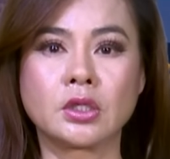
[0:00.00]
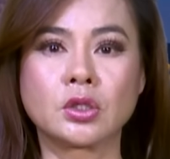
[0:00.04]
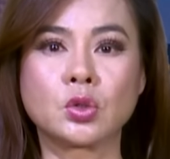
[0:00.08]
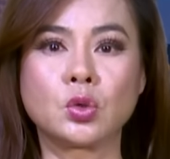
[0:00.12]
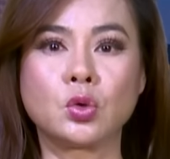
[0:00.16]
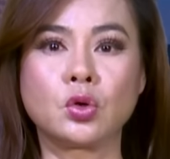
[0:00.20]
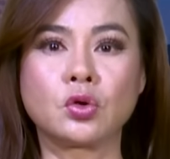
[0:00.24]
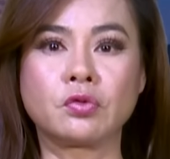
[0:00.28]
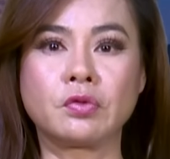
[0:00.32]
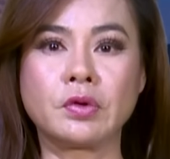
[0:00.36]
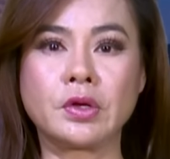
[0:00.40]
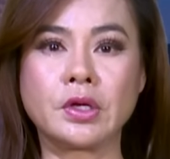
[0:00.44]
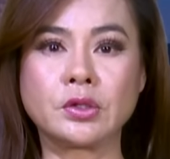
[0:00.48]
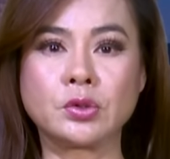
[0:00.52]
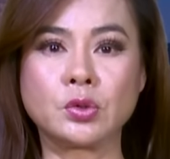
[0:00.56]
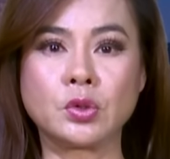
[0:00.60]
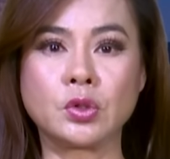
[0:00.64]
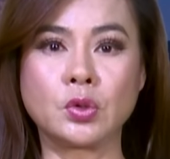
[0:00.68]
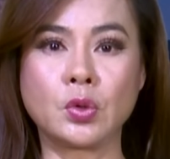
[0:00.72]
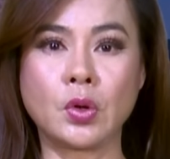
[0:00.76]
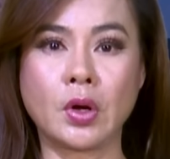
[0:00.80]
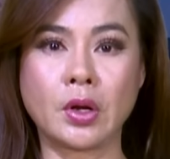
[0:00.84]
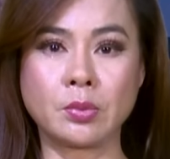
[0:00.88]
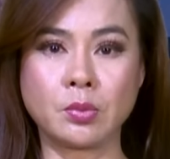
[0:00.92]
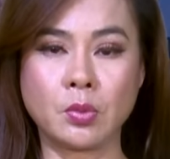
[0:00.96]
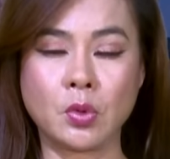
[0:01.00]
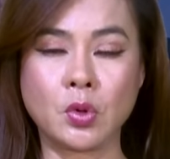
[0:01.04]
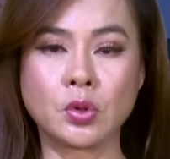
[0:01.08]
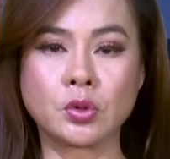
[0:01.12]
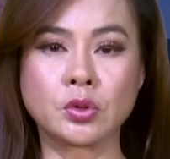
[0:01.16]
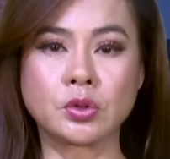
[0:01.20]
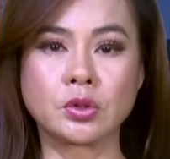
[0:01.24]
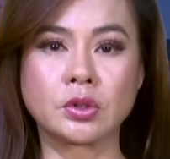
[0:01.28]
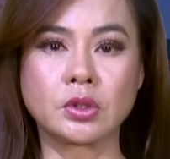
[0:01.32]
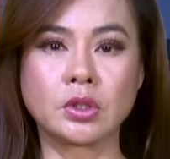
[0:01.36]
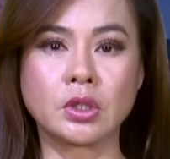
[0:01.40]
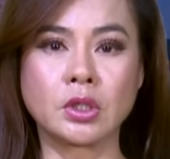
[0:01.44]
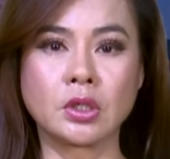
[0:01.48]
thuộc về Thủy đoàn
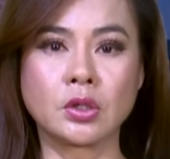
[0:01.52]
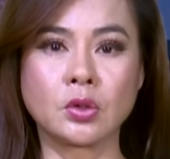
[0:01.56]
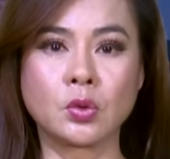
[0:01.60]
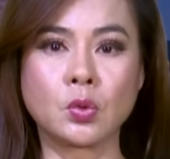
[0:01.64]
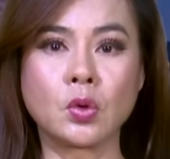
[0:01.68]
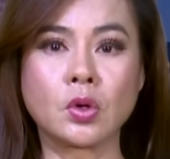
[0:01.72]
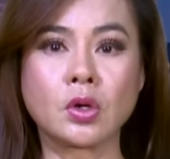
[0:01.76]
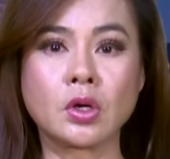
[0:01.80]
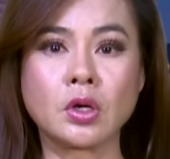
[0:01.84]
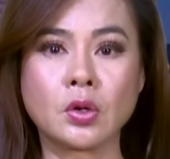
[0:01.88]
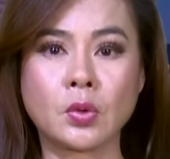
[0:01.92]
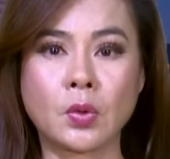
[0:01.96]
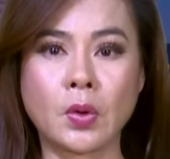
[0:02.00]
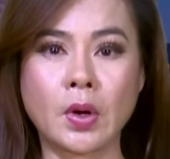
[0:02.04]
1 của cơ